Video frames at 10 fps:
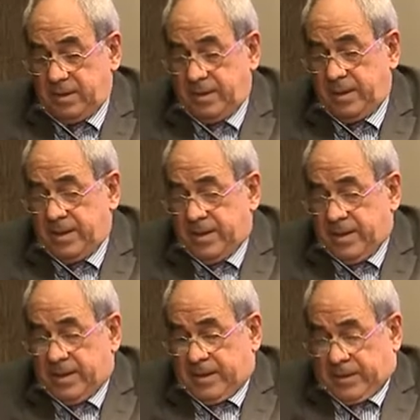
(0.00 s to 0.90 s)
eh,
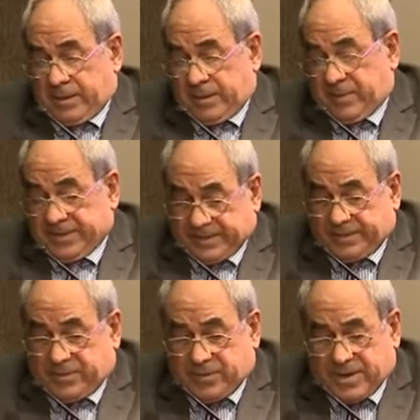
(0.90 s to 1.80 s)
empecé a
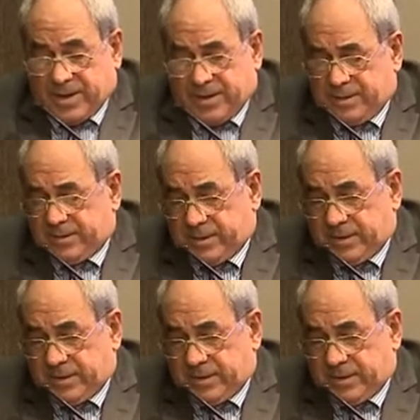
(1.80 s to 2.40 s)
trabajar